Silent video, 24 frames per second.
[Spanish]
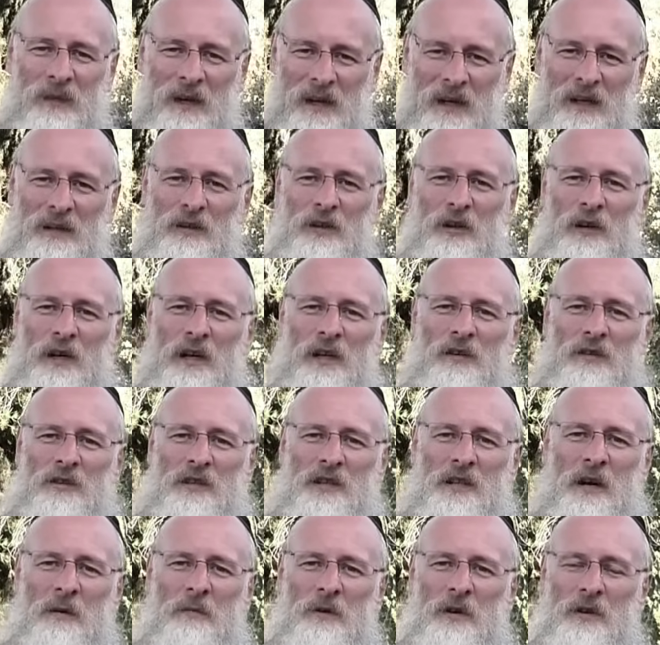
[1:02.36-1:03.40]
esto que los
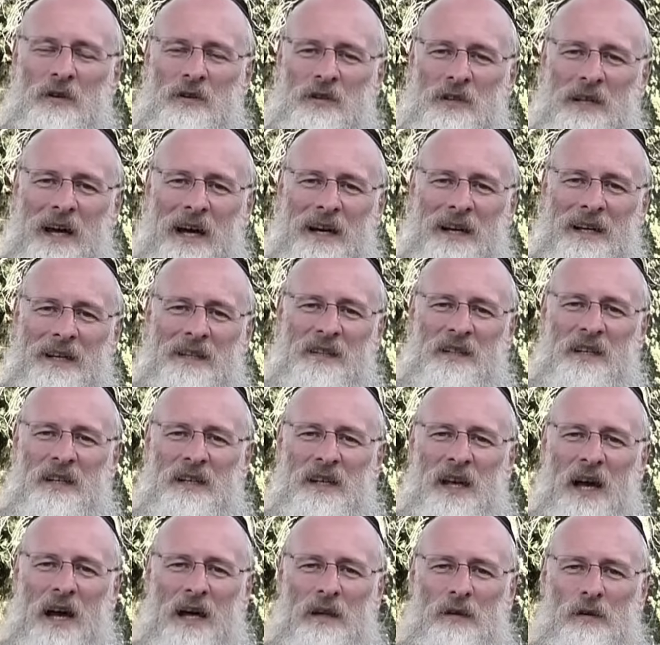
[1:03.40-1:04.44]
sabios han
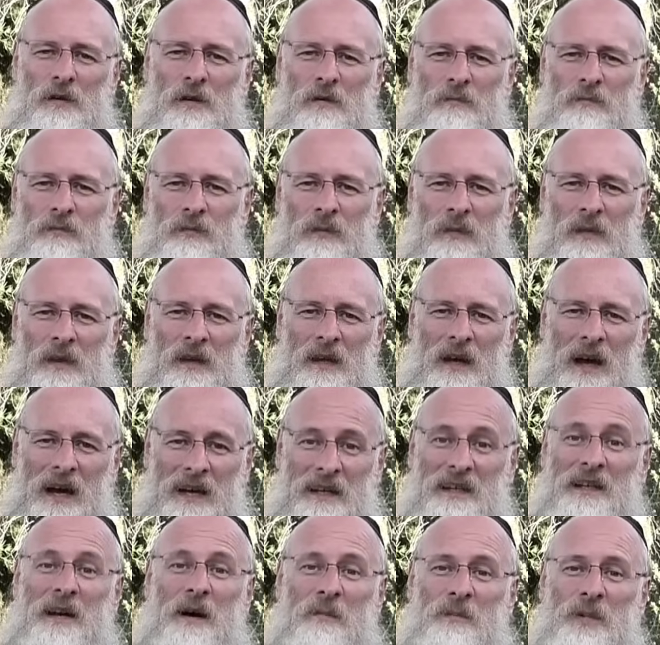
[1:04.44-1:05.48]
enseñado,
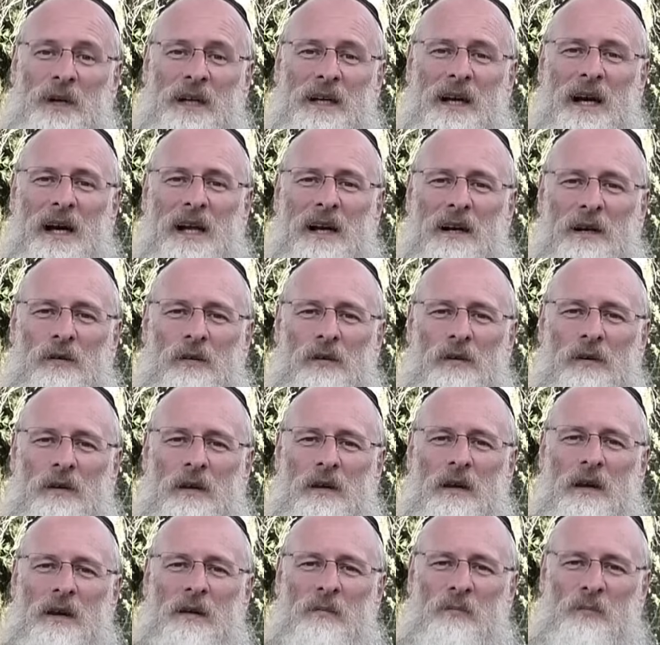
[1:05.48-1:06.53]
hay que aplicarlo,
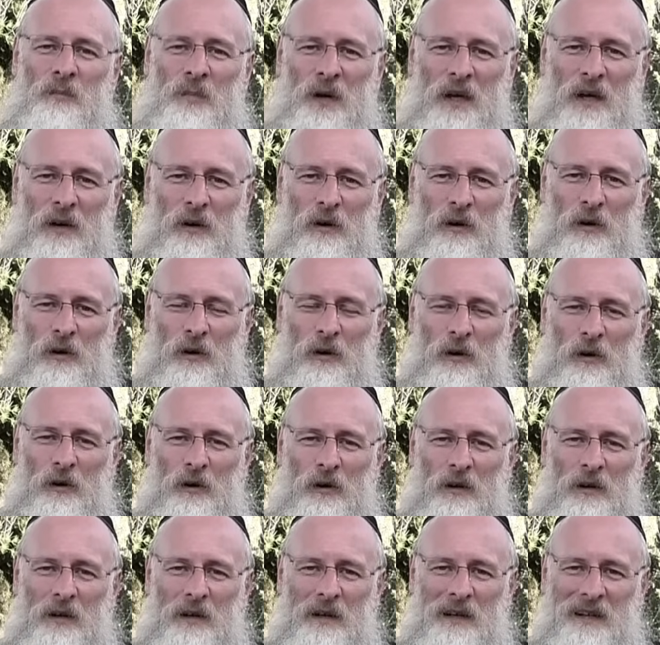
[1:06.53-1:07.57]
pero
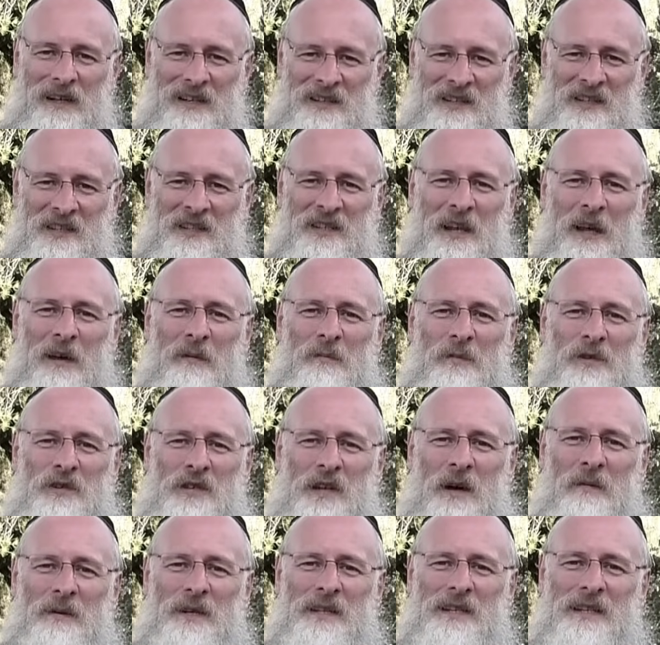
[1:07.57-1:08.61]
necesitamos
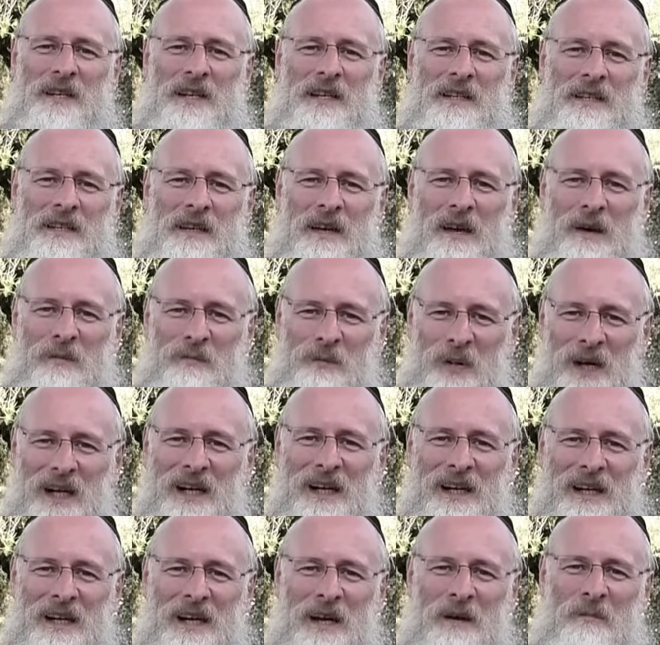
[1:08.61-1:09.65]
a veces ver
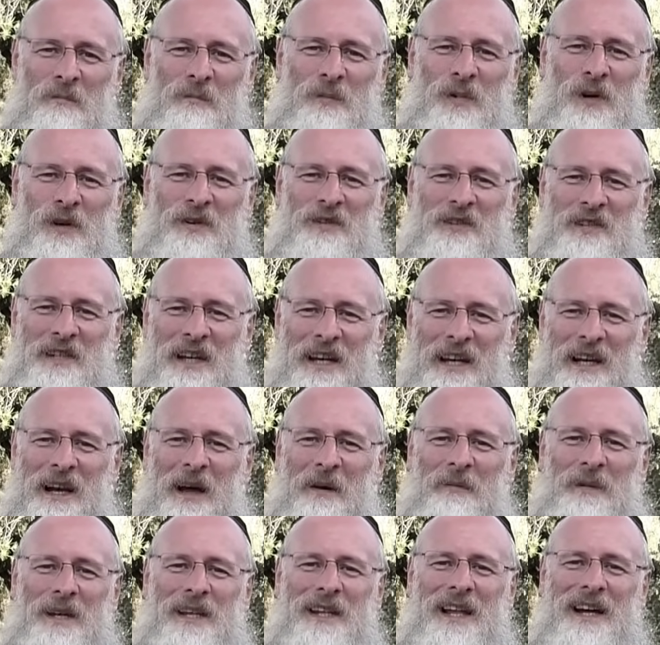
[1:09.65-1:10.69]
ejemplos en la
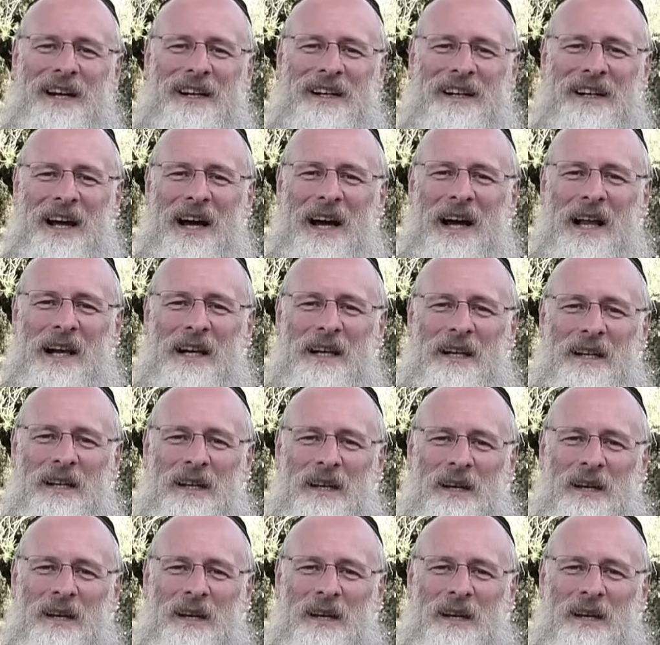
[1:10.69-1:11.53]
vida real